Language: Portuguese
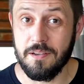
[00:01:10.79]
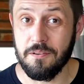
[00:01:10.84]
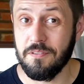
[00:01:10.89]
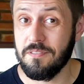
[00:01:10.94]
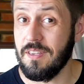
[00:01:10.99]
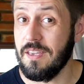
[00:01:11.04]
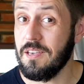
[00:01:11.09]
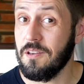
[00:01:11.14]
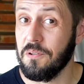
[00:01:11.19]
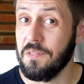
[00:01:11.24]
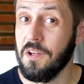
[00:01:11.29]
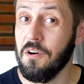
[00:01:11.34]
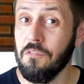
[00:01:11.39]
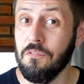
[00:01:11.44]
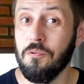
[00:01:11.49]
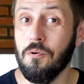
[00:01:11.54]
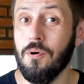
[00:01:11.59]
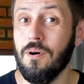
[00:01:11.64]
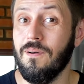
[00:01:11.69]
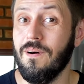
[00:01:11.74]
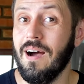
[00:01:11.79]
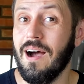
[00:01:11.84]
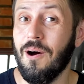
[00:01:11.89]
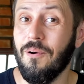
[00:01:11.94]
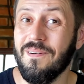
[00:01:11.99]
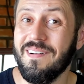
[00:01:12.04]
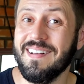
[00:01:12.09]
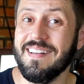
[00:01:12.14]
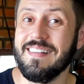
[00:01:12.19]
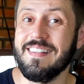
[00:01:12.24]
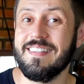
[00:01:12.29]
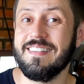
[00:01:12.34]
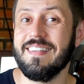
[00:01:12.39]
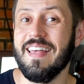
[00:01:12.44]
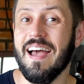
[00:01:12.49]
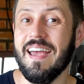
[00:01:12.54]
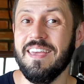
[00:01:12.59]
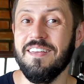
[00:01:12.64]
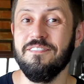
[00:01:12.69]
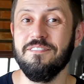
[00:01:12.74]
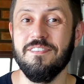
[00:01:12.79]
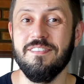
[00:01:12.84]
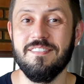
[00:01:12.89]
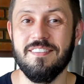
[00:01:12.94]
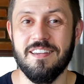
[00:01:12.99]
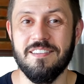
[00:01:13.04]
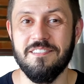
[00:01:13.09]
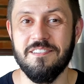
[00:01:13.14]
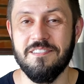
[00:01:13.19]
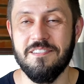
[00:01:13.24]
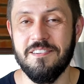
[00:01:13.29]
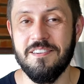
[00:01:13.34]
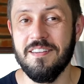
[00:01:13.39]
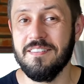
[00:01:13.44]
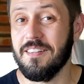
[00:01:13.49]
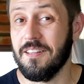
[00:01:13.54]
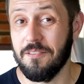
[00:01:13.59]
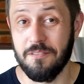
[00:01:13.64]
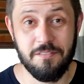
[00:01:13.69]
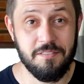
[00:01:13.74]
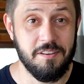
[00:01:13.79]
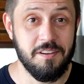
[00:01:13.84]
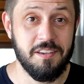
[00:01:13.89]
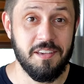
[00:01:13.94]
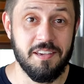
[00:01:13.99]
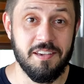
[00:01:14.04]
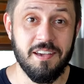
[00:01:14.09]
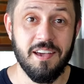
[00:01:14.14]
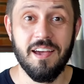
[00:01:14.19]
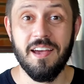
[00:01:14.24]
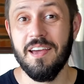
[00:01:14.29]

Eu sei que eu não vou alcançar isso em sete dias, a não ser que